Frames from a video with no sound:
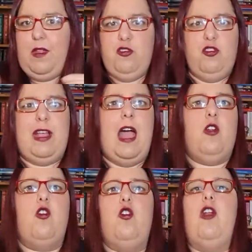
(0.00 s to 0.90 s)
giudicare
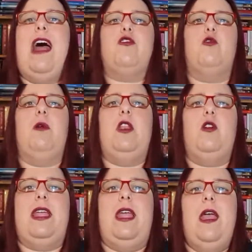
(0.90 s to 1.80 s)
orocolato
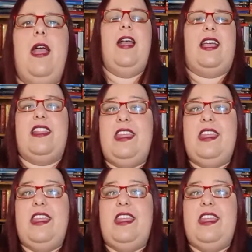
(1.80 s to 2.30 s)
quello che, che,